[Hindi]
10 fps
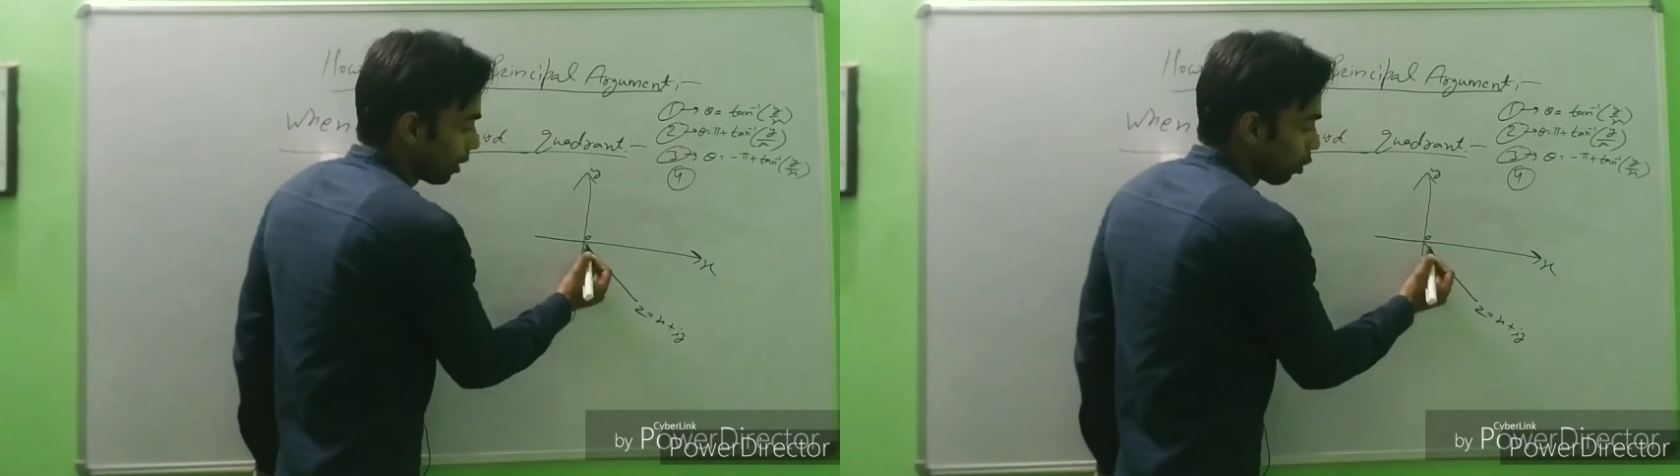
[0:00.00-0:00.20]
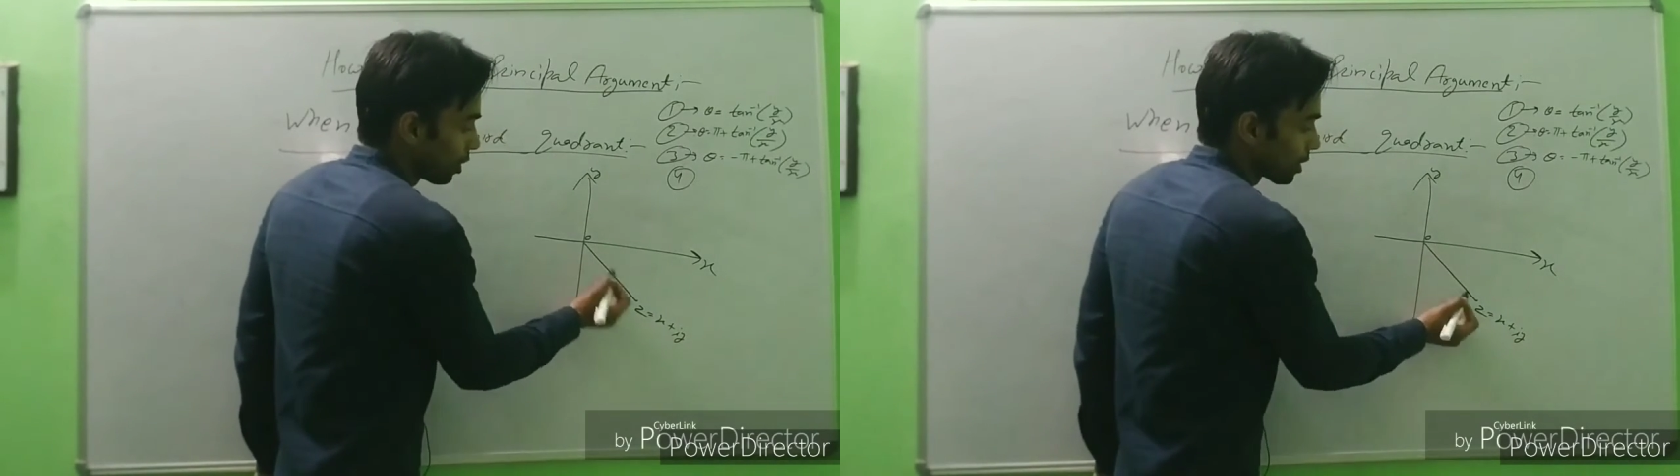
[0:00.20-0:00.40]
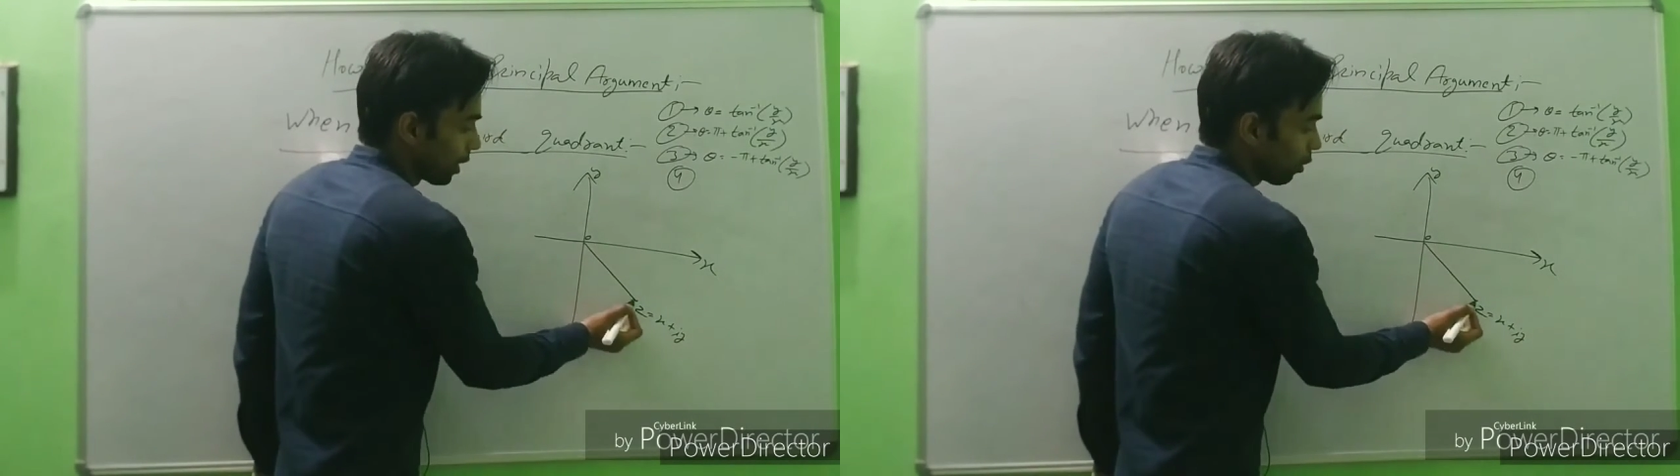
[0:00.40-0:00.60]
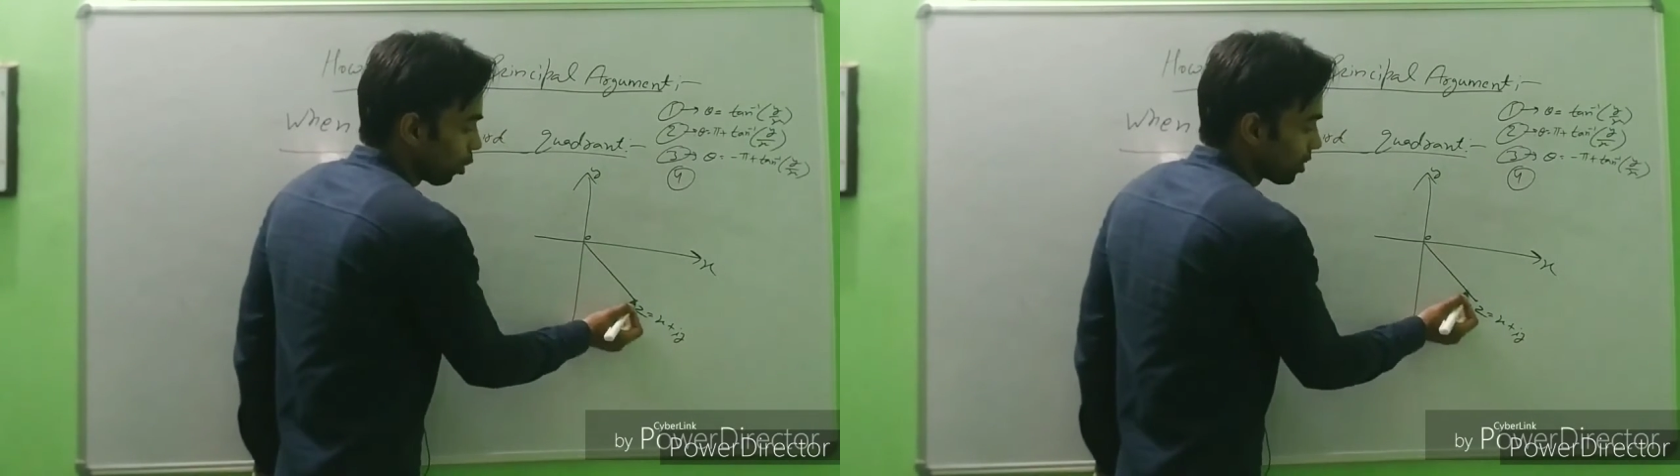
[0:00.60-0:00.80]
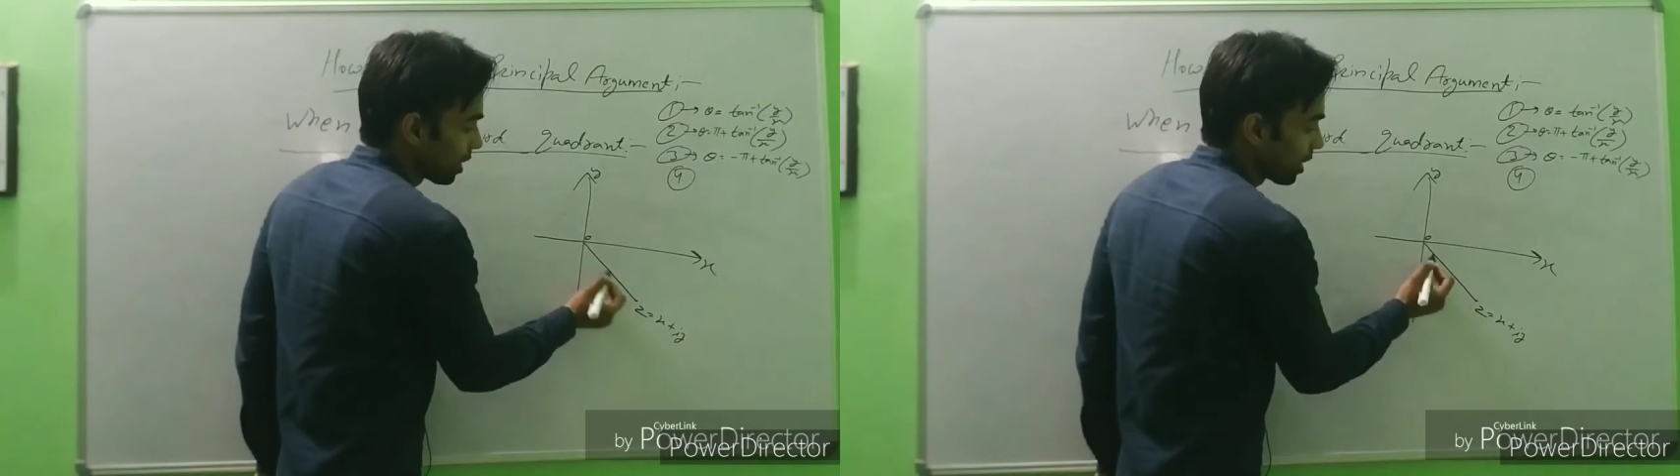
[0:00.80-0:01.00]
ये ओरिजन है
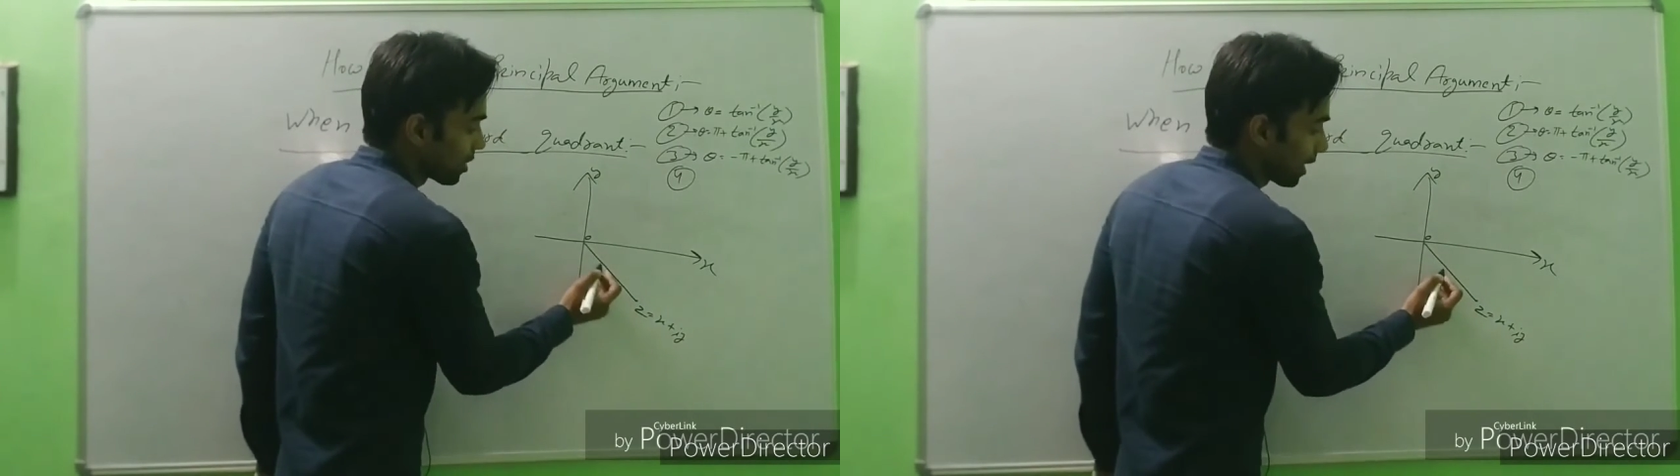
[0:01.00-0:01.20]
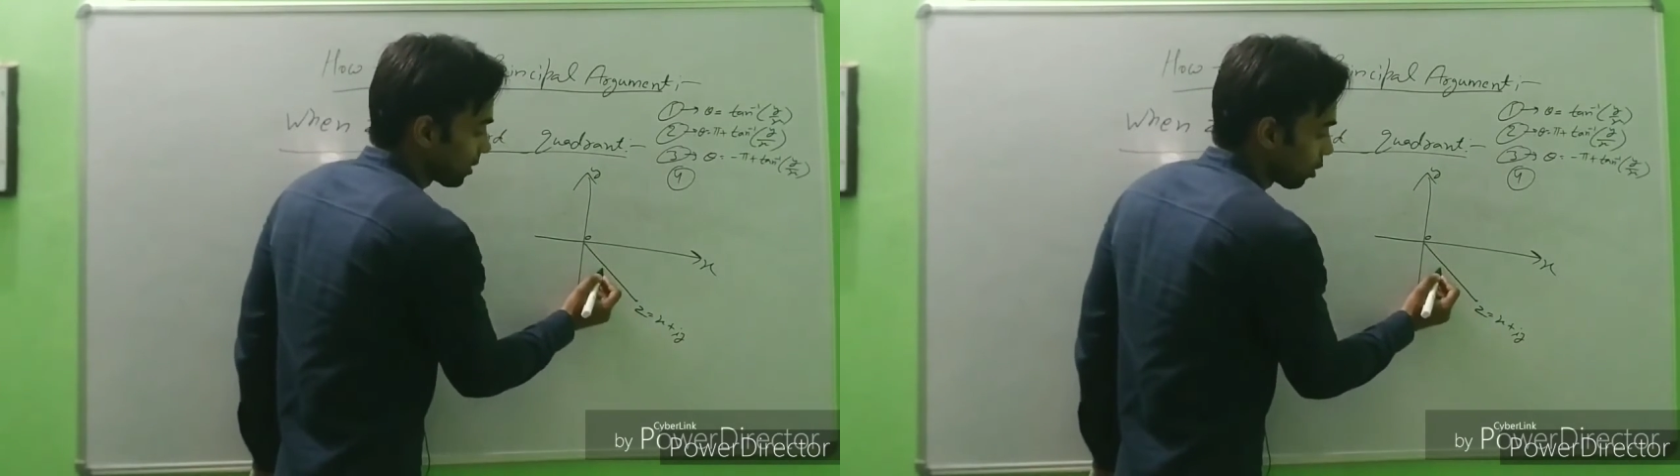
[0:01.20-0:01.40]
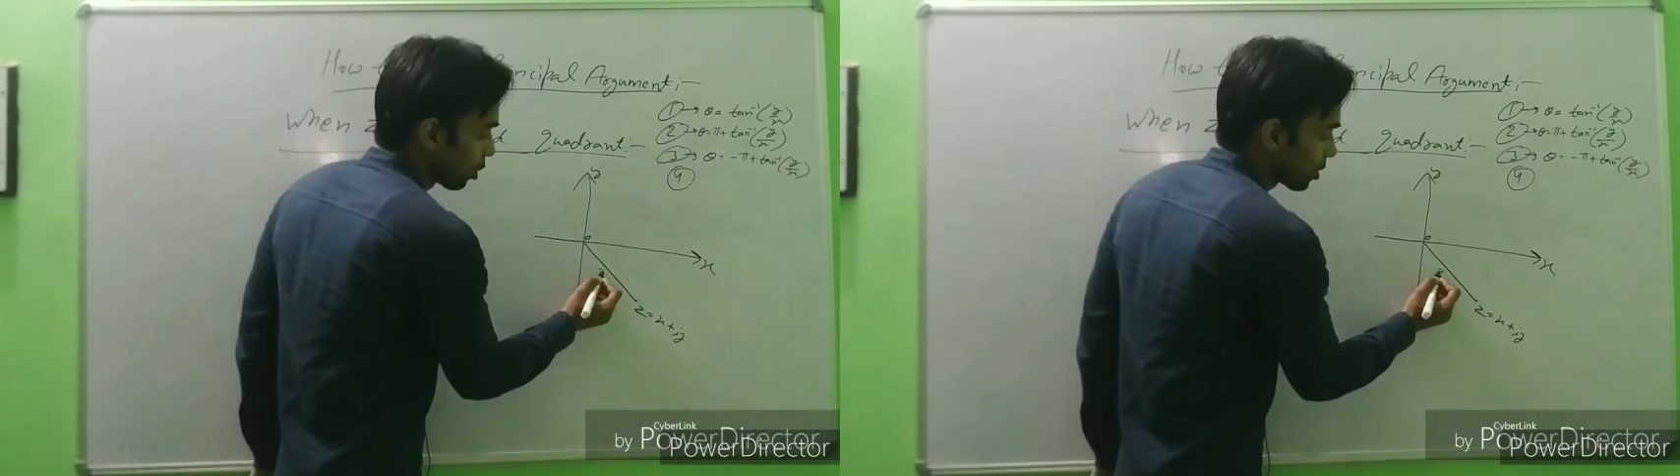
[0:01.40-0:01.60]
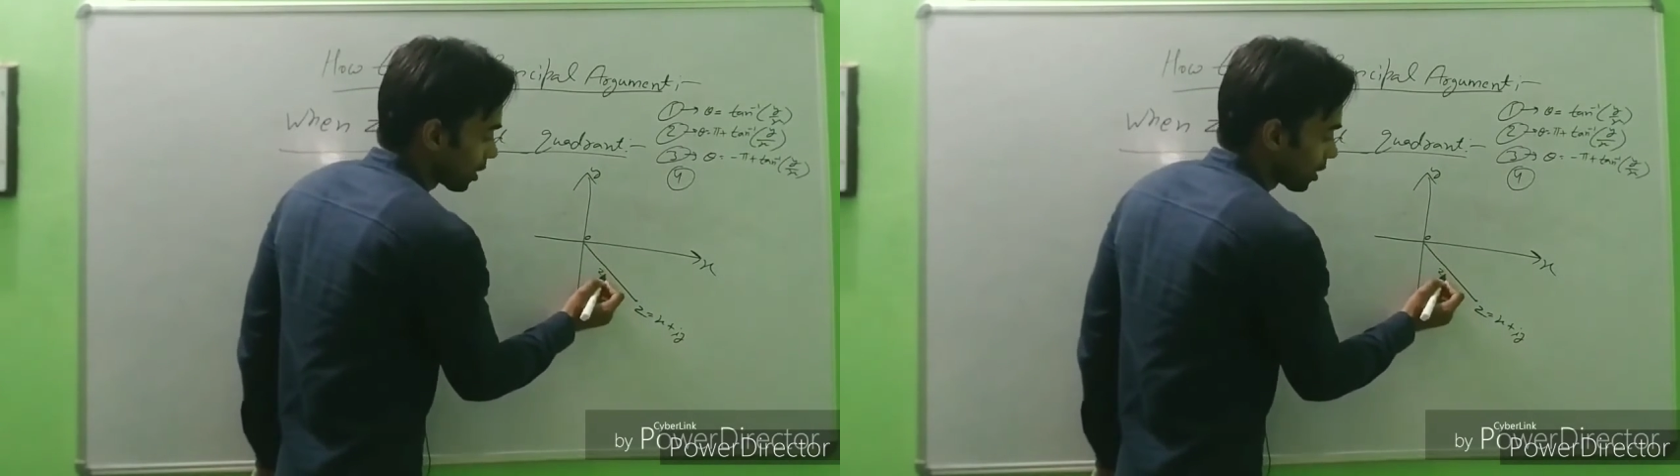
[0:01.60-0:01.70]
ओरिजन की जेड से